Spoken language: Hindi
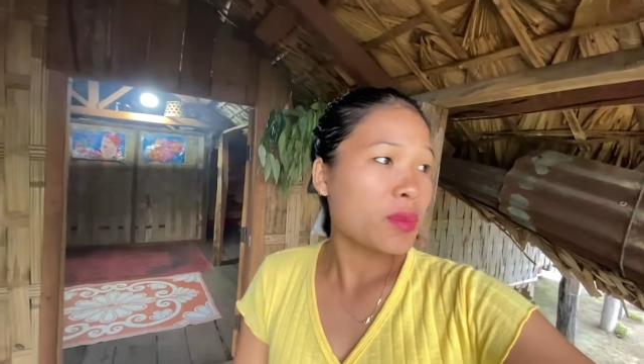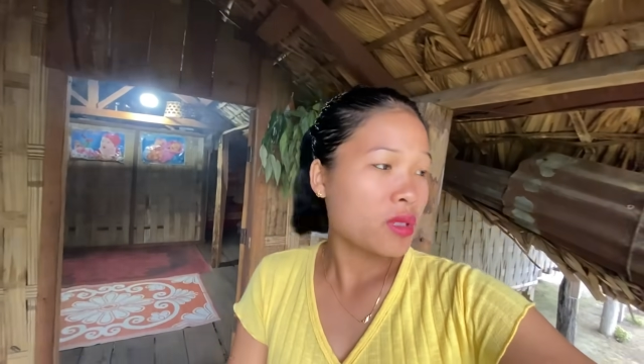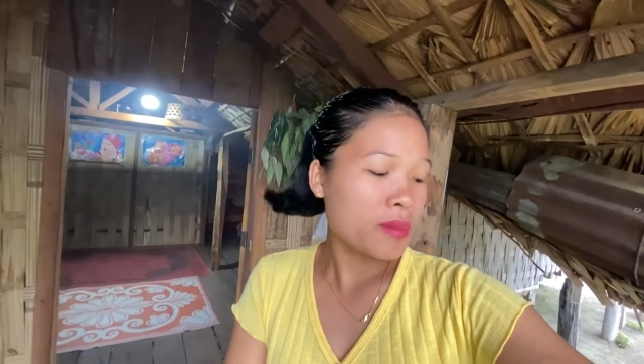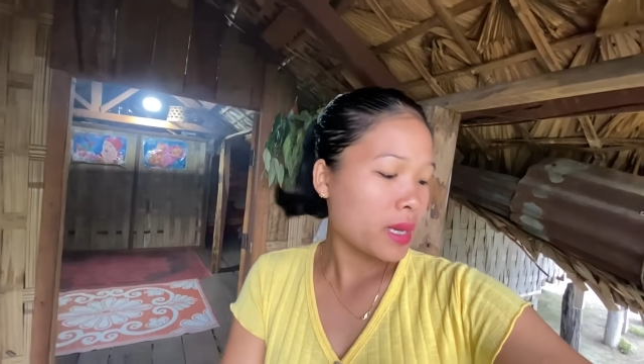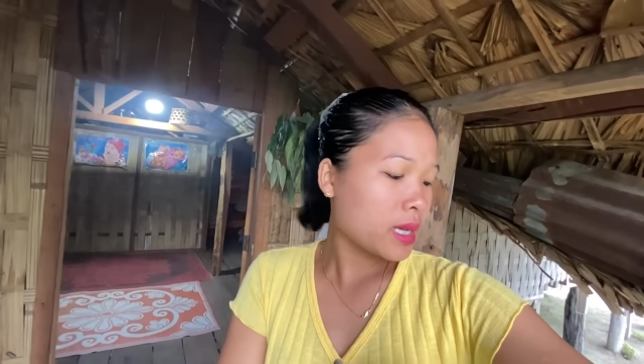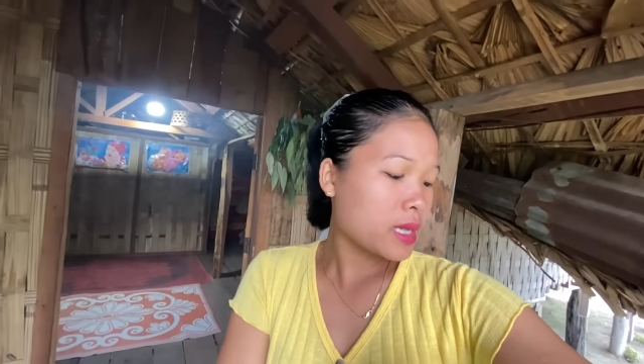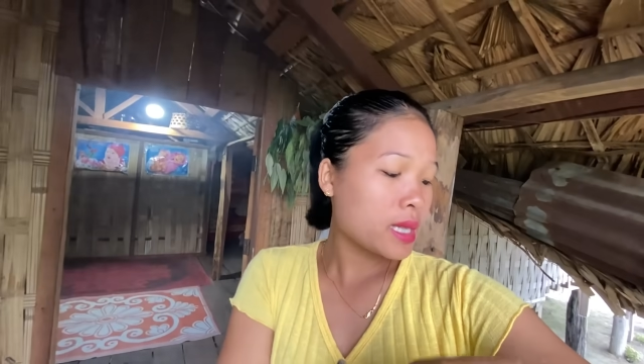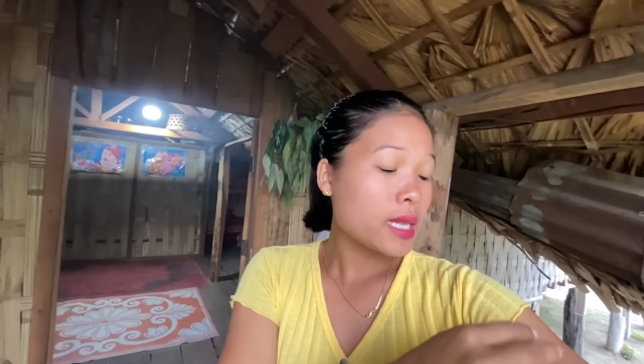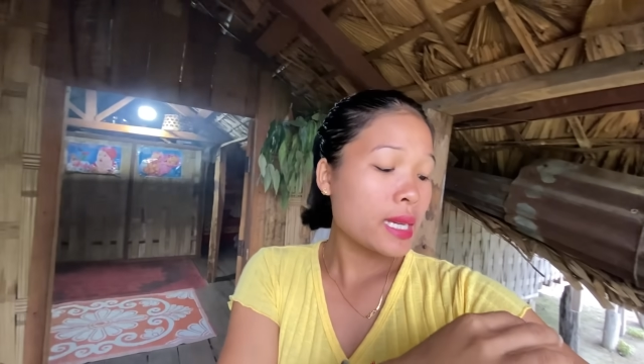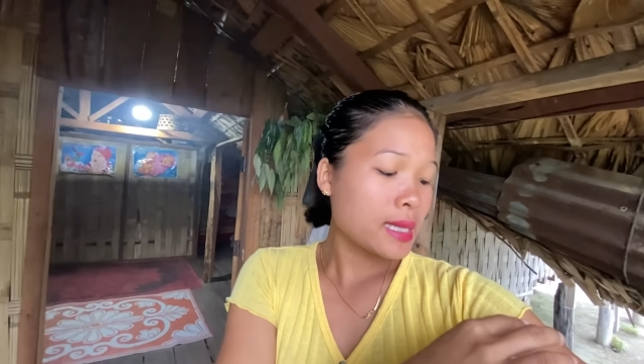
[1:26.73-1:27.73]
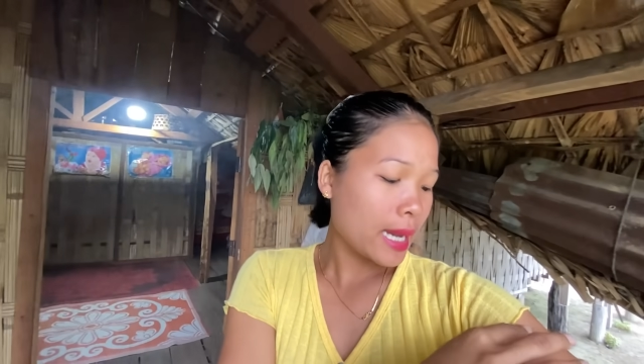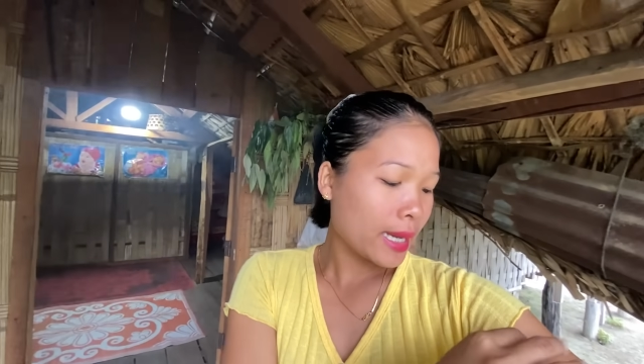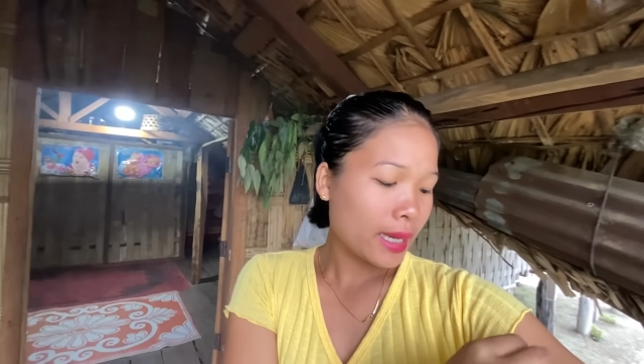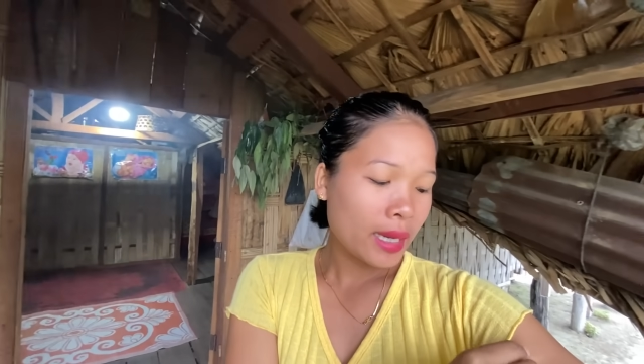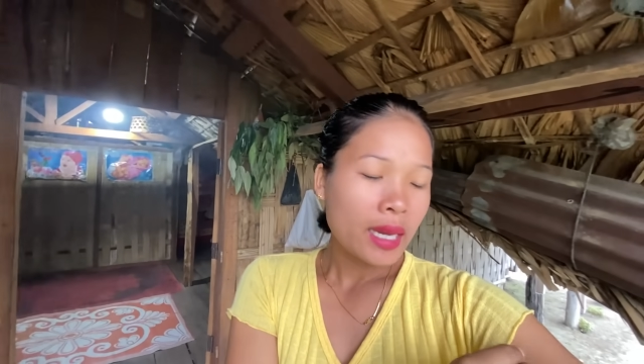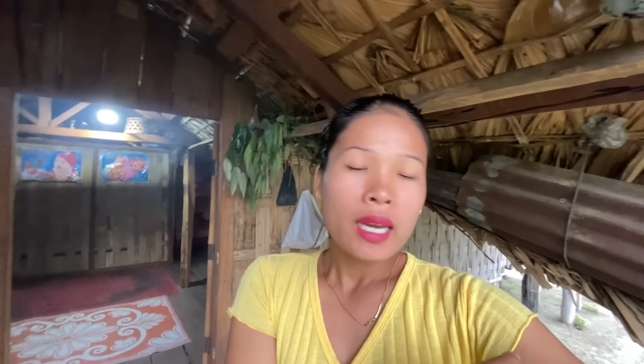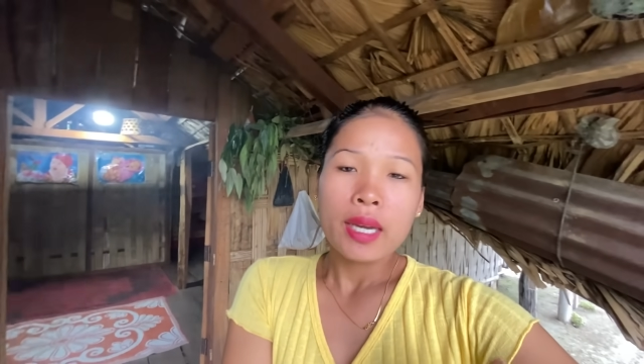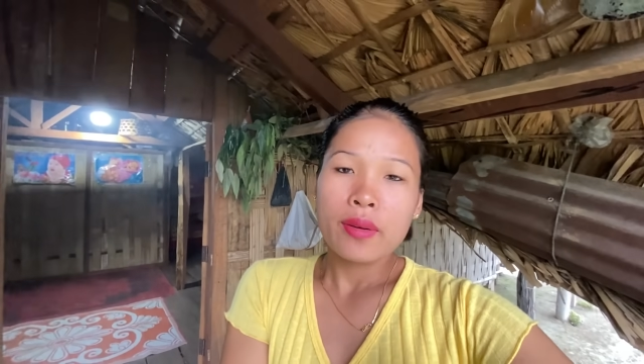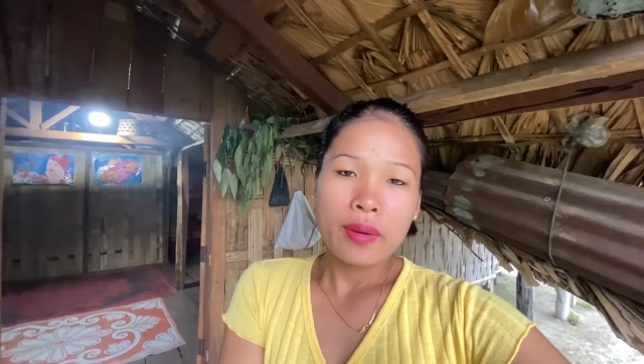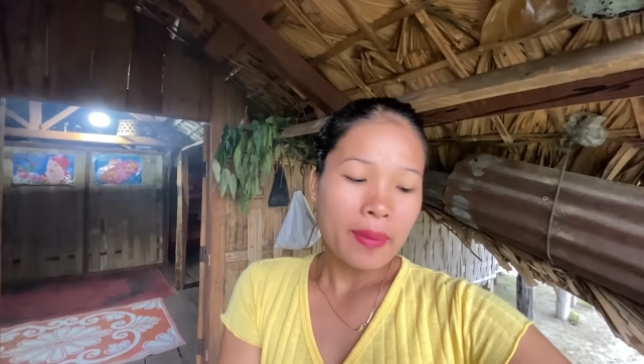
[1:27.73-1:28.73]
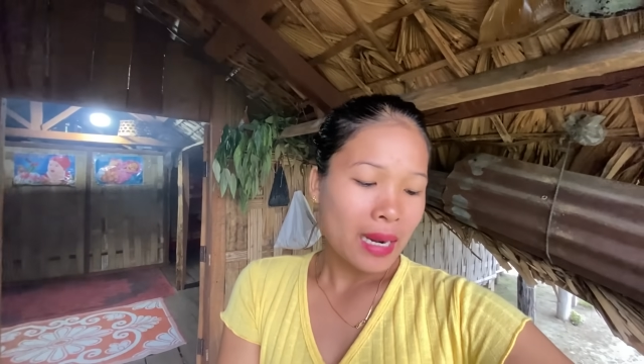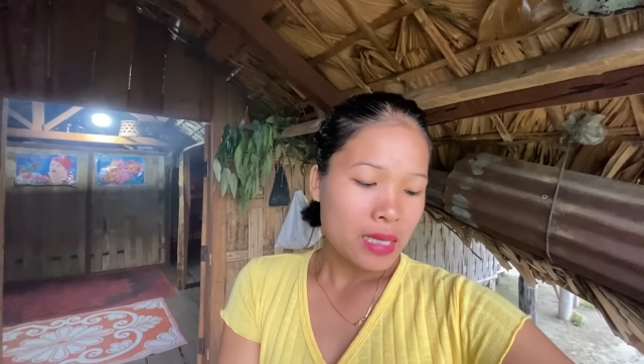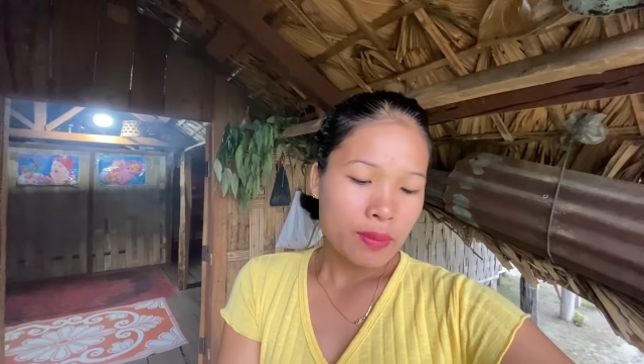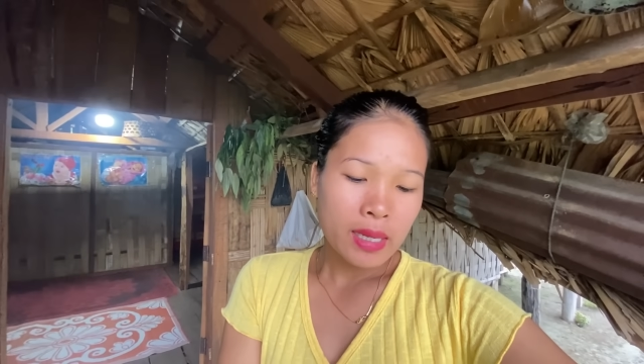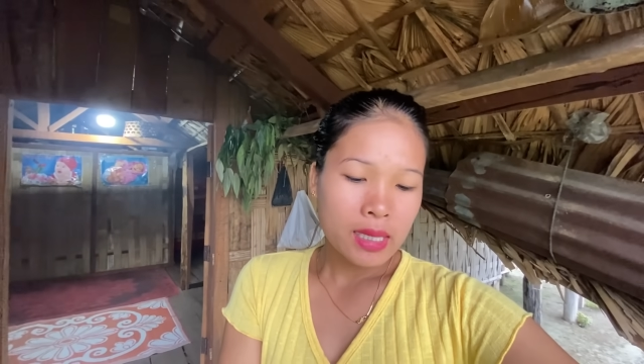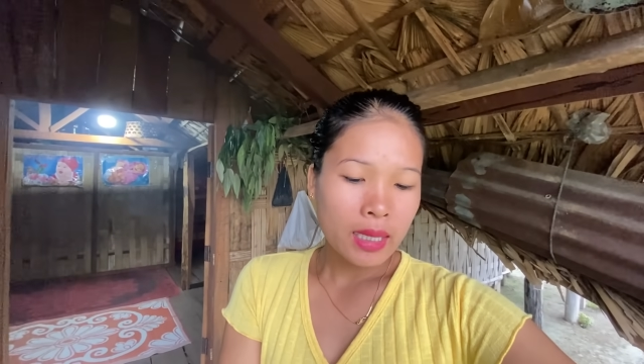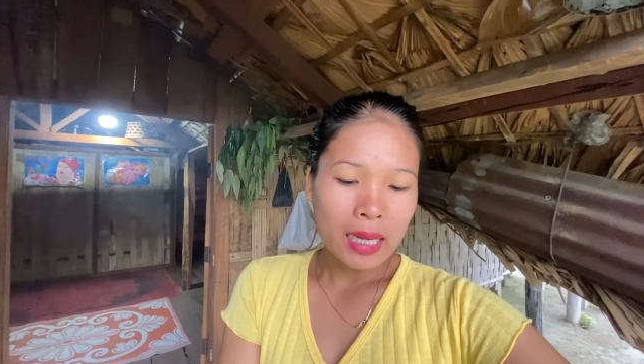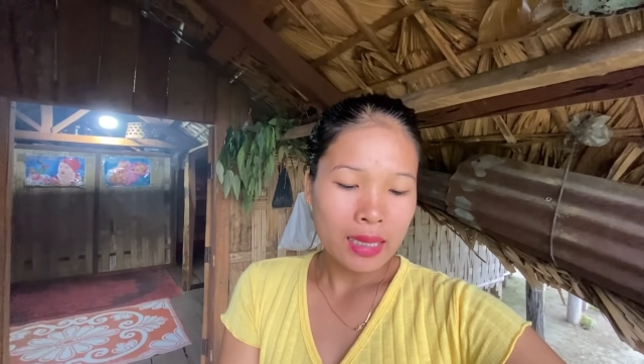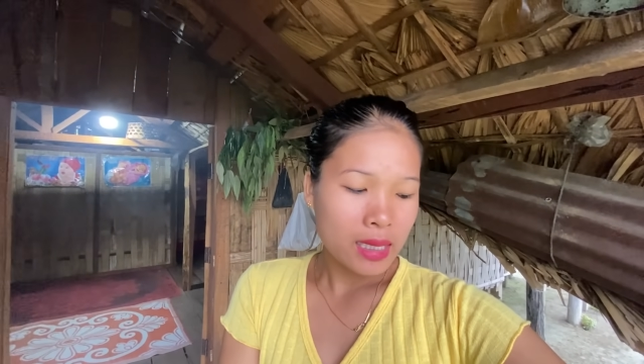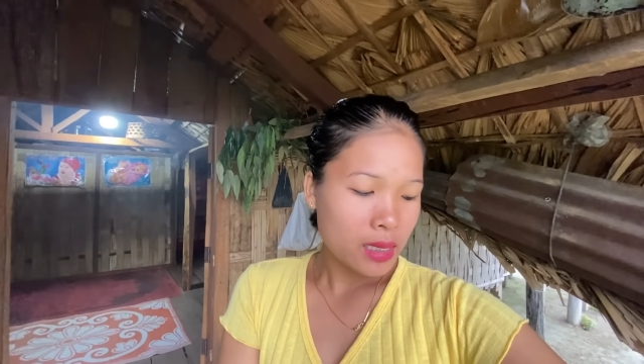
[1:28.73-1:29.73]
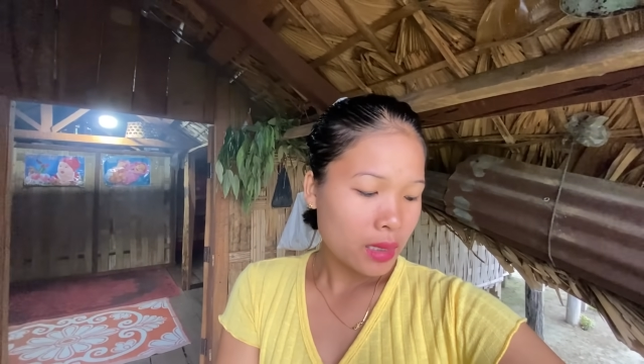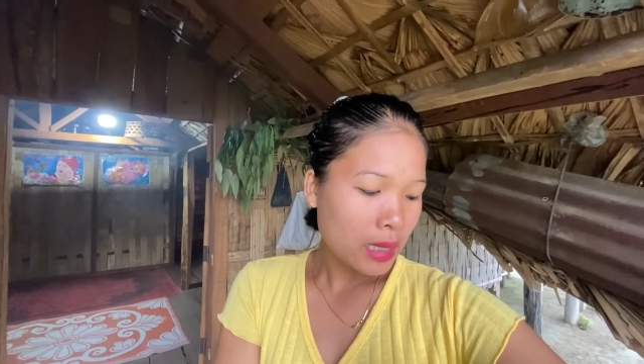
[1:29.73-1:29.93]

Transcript: मौसम करने से नहीं जाएंगे क्योंकि बारिश में ऐसे काटने से